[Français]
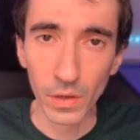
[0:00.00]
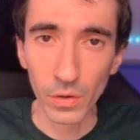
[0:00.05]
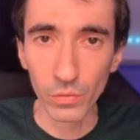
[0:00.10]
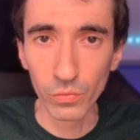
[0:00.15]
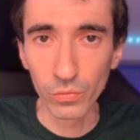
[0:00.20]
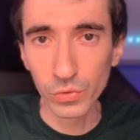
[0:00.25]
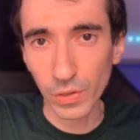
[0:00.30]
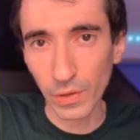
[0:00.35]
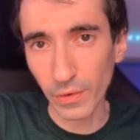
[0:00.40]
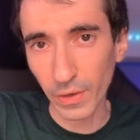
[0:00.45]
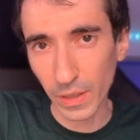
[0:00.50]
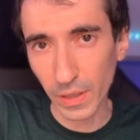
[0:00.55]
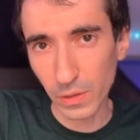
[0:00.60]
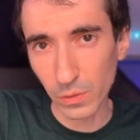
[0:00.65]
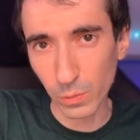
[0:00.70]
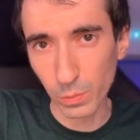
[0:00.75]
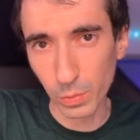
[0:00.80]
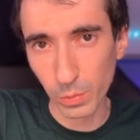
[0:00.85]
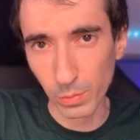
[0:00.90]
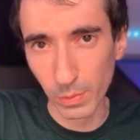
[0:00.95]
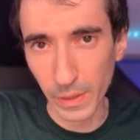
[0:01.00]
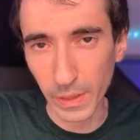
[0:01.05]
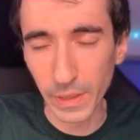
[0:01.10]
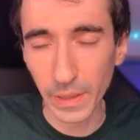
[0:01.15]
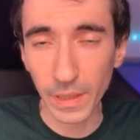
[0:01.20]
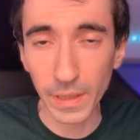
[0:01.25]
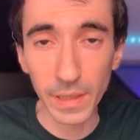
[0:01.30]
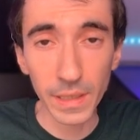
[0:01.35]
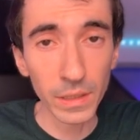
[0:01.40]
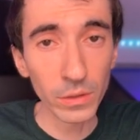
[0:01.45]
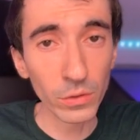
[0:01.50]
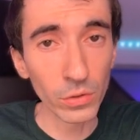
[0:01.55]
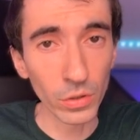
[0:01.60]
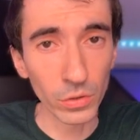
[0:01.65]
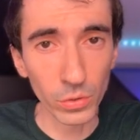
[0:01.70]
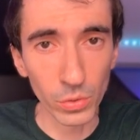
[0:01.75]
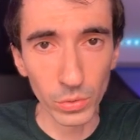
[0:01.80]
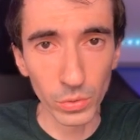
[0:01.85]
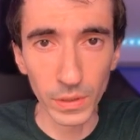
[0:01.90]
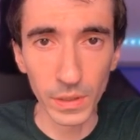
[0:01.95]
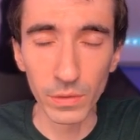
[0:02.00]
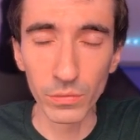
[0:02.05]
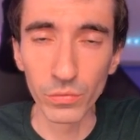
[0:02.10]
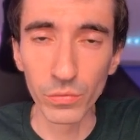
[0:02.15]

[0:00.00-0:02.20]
vous avez le réseau public, et de l'autre côté,